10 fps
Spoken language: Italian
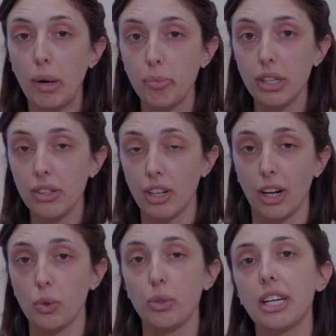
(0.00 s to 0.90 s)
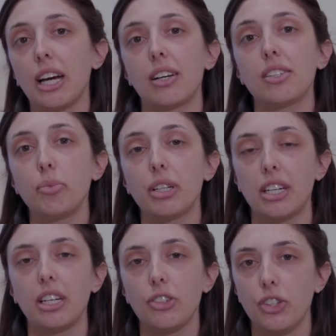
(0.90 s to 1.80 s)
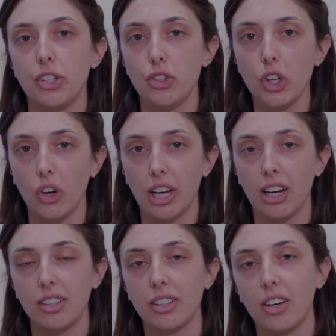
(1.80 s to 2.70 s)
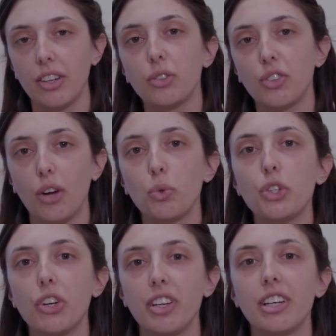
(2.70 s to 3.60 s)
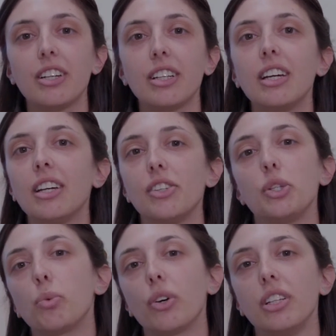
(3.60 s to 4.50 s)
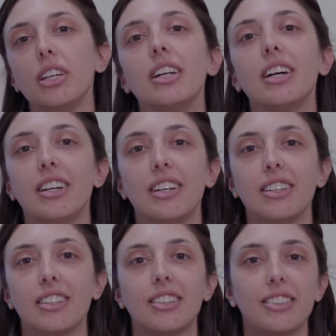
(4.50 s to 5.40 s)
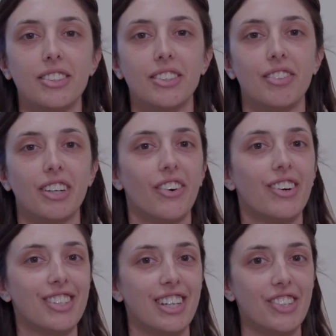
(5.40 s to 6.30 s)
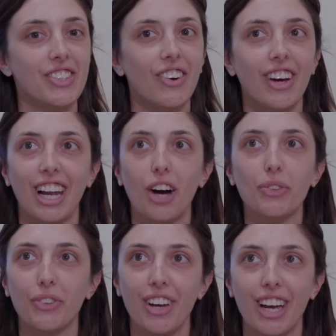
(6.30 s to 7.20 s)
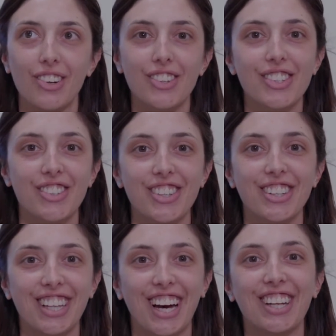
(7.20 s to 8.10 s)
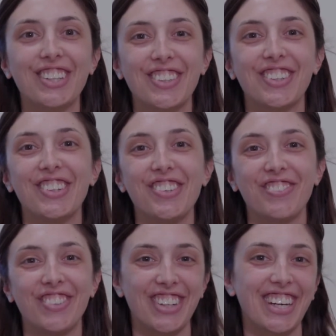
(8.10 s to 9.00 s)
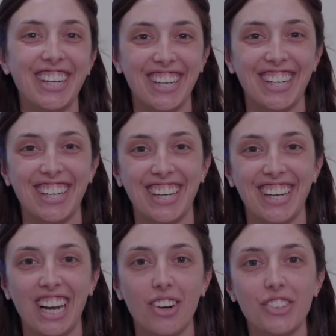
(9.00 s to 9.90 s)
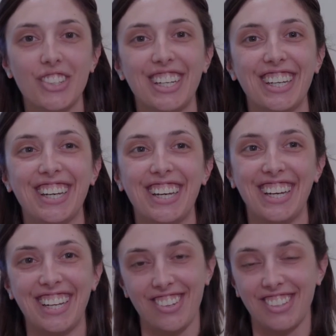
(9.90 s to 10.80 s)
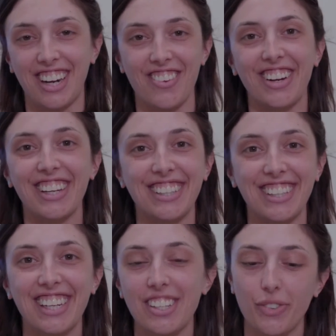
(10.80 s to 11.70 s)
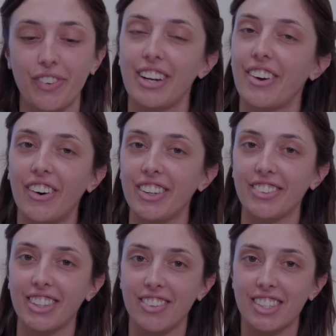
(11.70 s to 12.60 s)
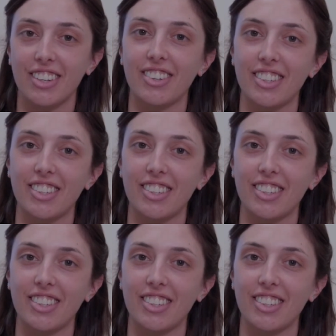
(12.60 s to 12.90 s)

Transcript: il bambino in alcuni casi perché ci si gioca, avendo una luce verde si può dire tantissime cose, che so, è l'autovelox ogni tanto, oppure la luce, di ultravioletti dei supereroi, tutte queste